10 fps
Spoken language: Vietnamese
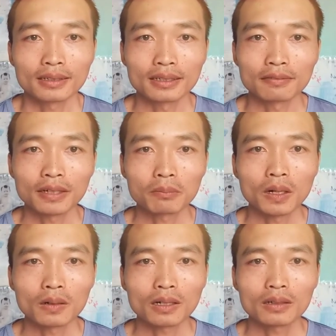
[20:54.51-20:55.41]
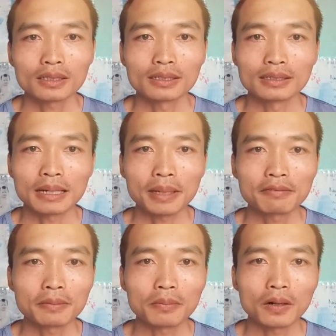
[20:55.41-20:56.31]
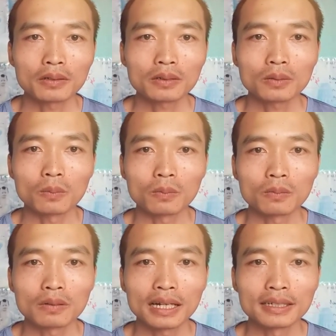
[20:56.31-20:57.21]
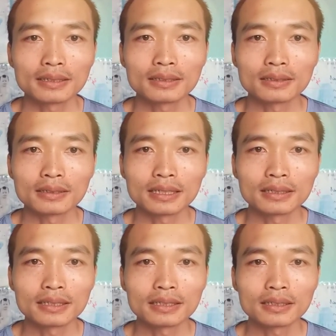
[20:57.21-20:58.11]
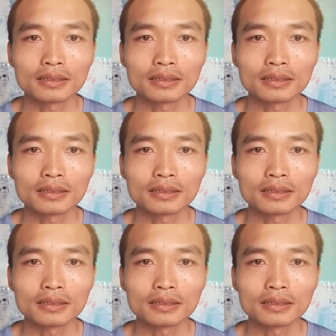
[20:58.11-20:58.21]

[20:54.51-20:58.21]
thì phân bón đó thì nhà máy phân bón nó cũng lấy từ thiên nhiên,